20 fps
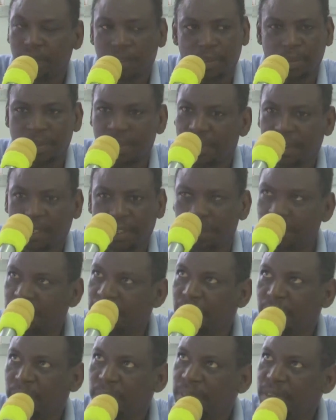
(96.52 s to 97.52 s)
تبارك الله ما
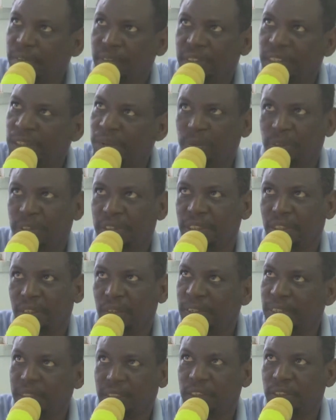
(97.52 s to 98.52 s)
شاء الله ما في أي مشكلة
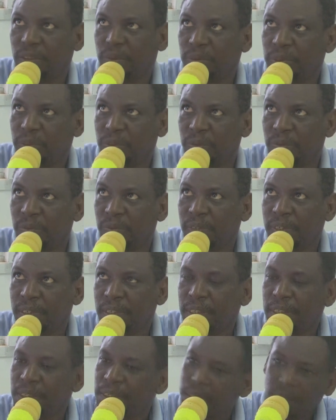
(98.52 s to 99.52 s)
ولا شيء شنو
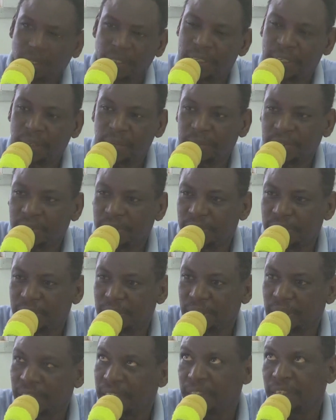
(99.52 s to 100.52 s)
لا
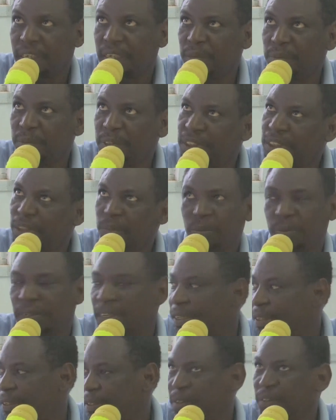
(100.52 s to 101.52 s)
من اعضاء المكتب
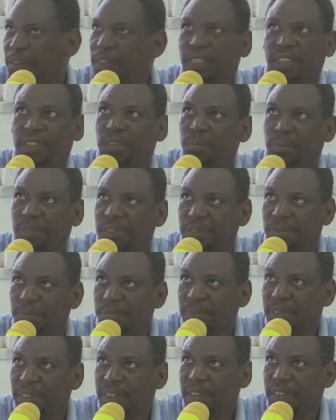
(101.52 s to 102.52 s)
ولا ناس
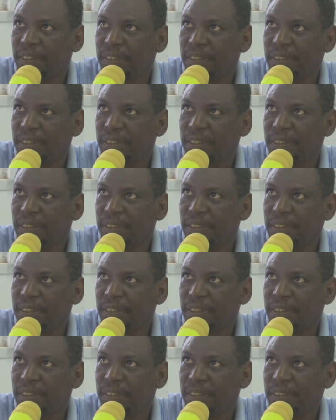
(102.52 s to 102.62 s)
مرقوم